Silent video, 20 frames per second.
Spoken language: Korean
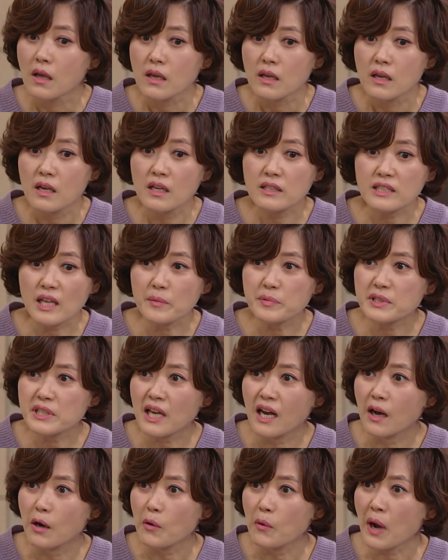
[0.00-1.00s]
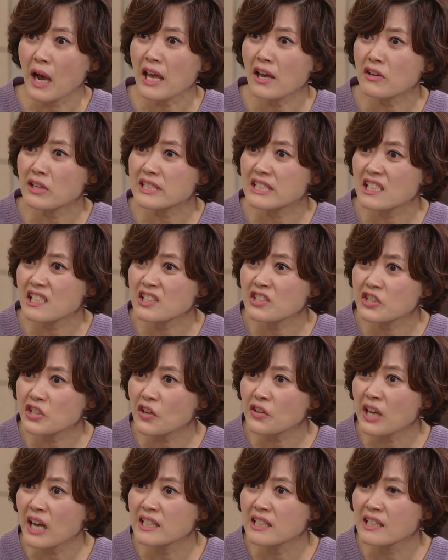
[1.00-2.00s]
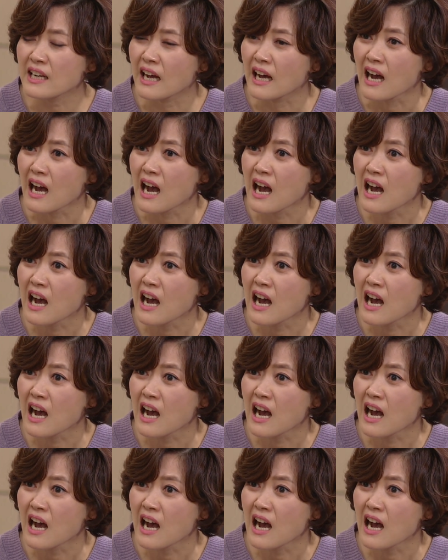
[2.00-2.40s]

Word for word: 율삼 씨가 화영이 친척이 아니라